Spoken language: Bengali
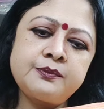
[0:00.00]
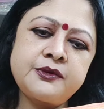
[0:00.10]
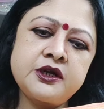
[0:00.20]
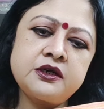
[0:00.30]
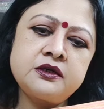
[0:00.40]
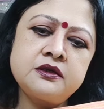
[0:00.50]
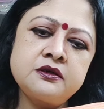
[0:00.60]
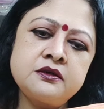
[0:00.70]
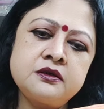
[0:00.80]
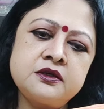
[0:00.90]
আপনার
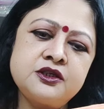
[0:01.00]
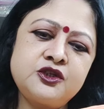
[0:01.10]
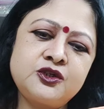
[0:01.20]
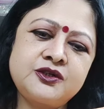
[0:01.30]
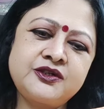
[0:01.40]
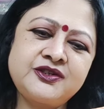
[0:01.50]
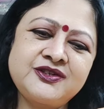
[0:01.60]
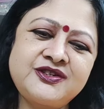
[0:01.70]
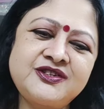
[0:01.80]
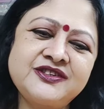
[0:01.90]
ছোট্ট
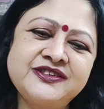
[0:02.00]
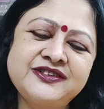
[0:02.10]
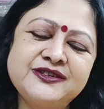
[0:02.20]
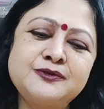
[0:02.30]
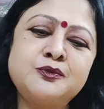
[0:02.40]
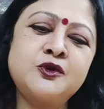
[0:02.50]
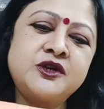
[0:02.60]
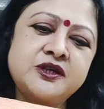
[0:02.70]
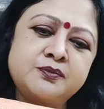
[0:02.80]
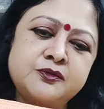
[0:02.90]
ছোট্ট
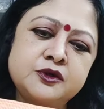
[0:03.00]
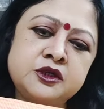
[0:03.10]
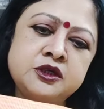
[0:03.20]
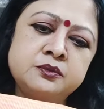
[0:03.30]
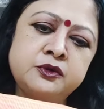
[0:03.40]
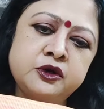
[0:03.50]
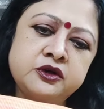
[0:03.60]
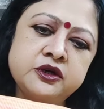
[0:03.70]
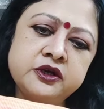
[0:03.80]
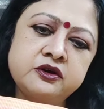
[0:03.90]
মোটিভ
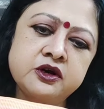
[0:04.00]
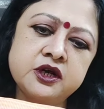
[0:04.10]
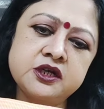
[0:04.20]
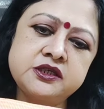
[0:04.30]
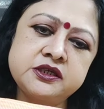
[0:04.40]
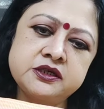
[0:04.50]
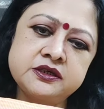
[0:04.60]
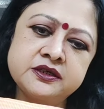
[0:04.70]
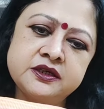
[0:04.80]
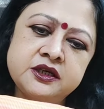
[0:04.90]
এমব্রয়ডারি করা আছে
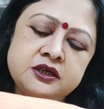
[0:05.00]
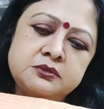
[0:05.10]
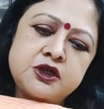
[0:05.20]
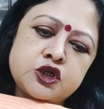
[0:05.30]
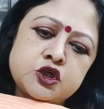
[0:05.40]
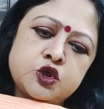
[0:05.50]
ভীষণ